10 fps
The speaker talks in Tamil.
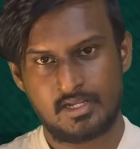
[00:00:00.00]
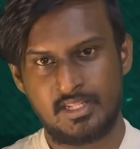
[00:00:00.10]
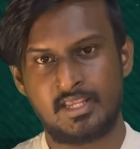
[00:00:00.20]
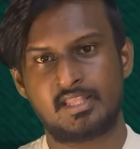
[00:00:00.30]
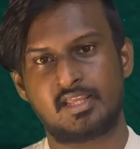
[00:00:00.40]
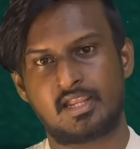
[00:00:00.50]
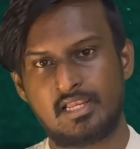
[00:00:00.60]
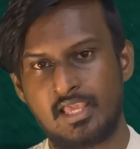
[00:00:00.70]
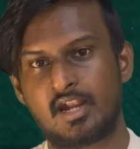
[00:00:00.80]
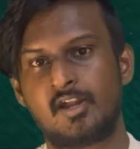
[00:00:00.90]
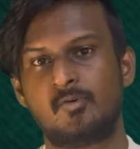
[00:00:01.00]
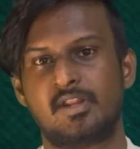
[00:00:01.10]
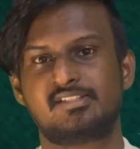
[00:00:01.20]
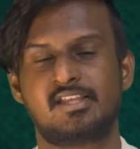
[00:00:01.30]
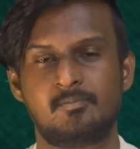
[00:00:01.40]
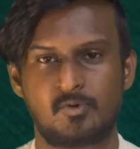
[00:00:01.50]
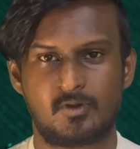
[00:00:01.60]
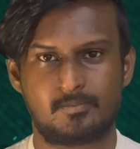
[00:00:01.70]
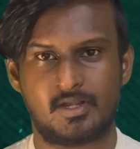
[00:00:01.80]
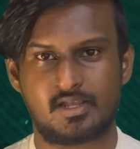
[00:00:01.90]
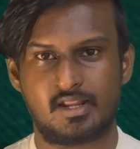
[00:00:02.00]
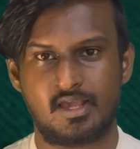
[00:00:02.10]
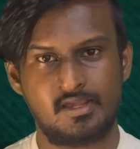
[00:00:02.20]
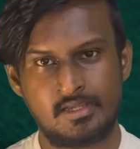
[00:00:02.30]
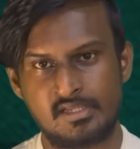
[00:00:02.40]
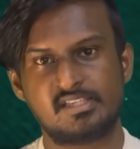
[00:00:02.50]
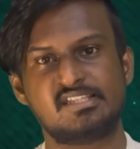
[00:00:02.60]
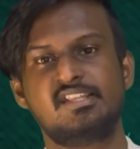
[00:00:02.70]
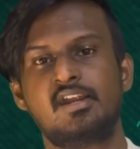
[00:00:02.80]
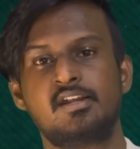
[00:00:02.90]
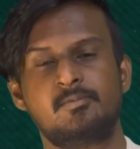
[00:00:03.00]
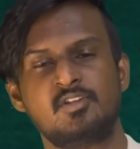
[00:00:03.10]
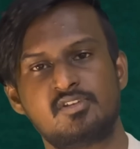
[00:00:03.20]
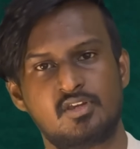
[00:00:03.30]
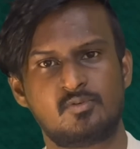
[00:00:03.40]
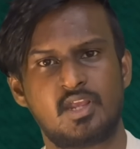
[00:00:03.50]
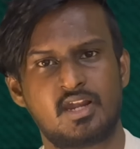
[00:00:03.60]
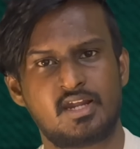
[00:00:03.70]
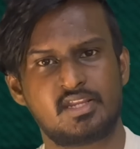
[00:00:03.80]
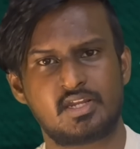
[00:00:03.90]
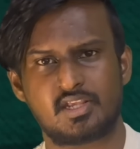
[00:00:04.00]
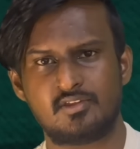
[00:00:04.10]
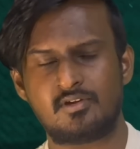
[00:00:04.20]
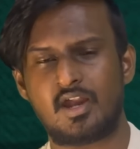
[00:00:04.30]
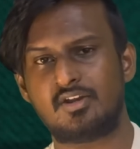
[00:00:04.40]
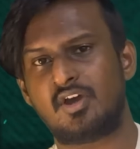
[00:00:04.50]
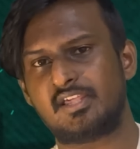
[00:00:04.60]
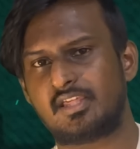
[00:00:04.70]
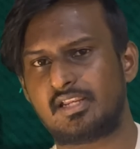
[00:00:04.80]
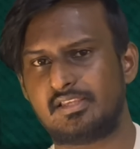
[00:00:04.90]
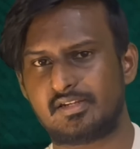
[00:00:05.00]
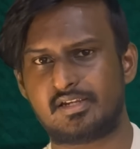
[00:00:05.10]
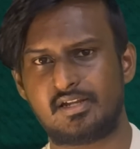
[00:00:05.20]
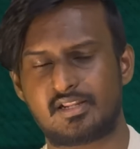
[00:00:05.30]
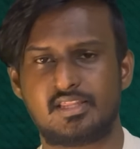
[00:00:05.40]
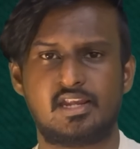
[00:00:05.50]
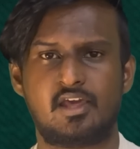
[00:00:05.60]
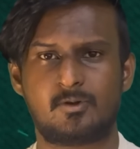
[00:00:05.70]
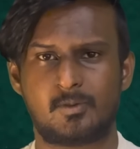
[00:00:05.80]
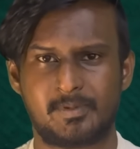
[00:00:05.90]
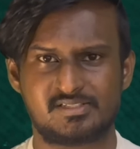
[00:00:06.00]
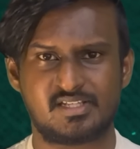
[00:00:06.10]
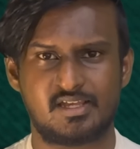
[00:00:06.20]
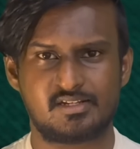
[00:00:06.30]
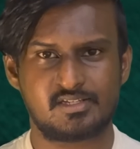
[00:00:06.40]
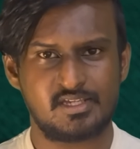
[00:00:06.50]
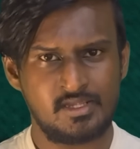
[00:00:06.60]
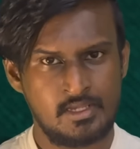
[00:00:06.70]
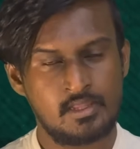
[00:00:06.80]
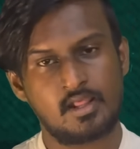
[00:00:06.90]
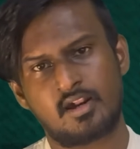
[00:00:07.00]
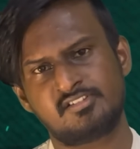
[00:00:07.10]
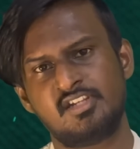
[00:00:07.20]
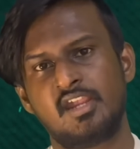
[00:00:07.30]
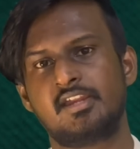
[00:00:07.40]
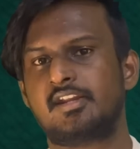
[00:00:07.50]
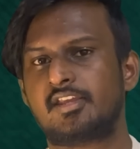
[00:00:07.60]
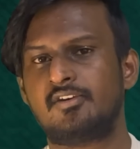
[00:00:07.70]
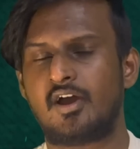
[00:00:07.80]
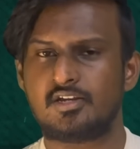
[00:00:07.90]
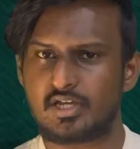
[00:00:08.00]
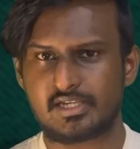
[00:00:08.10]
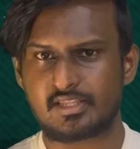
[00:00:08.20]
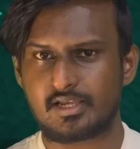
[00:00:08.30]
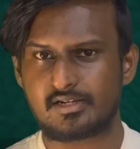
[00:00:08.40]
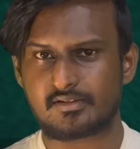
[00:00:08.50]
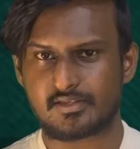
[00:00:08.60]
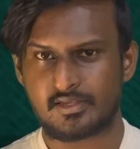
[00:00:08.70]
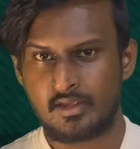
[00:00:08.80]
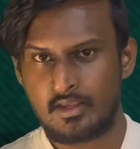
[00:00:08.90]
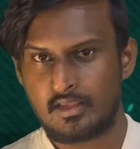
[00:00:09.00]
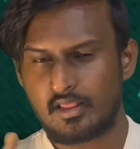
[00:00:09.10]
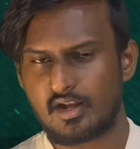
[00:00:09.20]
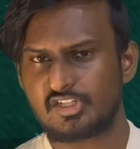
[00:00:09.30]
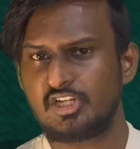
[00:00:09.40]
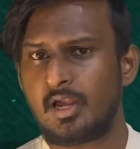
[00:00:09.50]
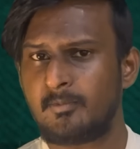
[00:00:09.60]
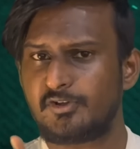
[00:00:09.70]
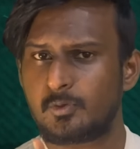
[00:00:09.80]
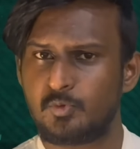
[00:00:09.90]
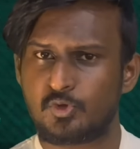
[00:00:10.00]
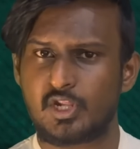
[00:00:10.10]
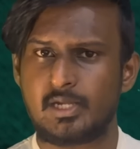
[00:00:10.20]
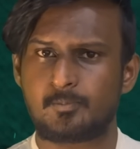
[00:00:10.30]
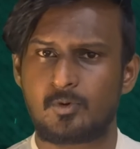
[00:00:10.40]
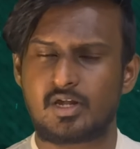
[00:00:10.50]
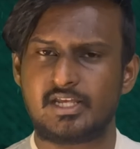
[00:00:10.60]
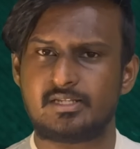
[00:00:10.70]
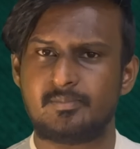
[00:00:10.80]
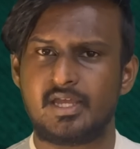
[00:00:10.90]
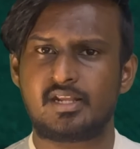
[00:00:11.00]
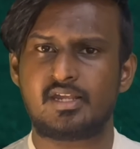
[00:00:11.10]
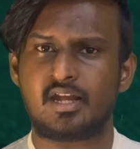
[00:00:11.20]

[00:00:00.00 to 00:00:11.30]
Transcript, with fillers: நீங்கள் இதை கிளியரான ஒரு எக்ஸாம்பிளோட பார்க்கலாம் ஈரான் அப்படின்னு சொல்லக்கூடிய நாடுகிட்டையும் அணு ஆயுதங்கள் இருக்குன்றது எல்லாரோட பேச்சாக இருக்குது ரஷ்யா கிட்டையும் அணு ஆயுதங்கள் இருக்குது ரஷ்யா மற்றும் யுக்ரைன் போரில் இந்த மேற்கு